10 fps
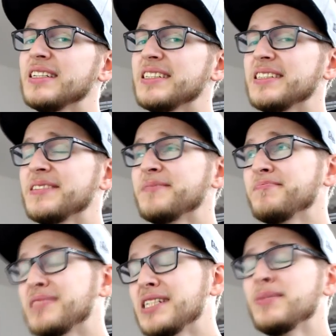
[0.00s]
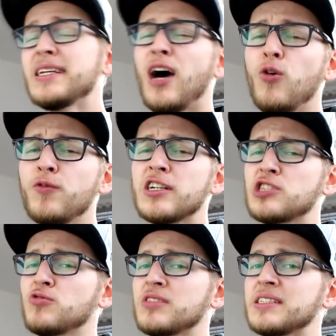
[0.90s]
äh, ziemlich
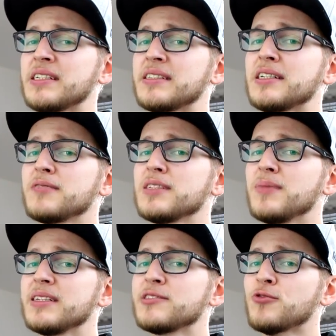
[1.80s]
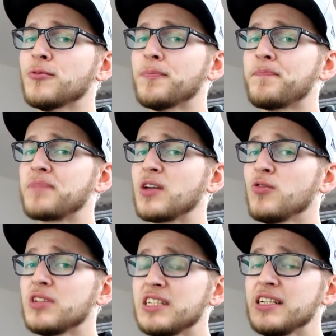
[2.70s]
aufgestoßen sind, sagen wir es mal so.
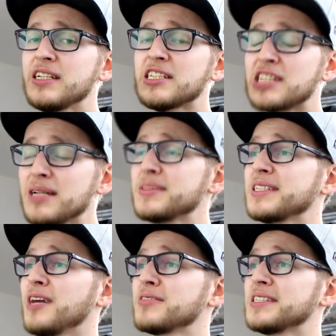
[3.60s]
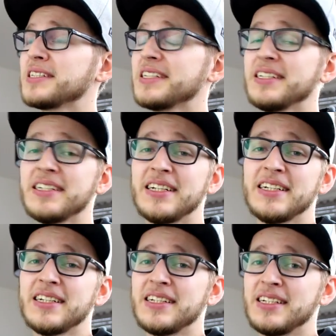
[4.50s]
Und die schlimmste Aussage
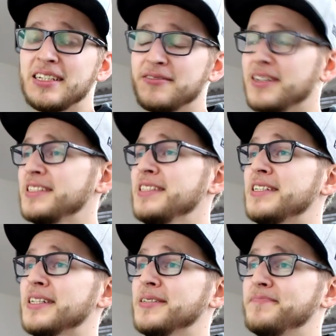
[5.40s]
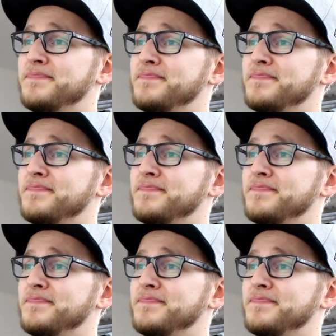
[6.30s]
war die hier.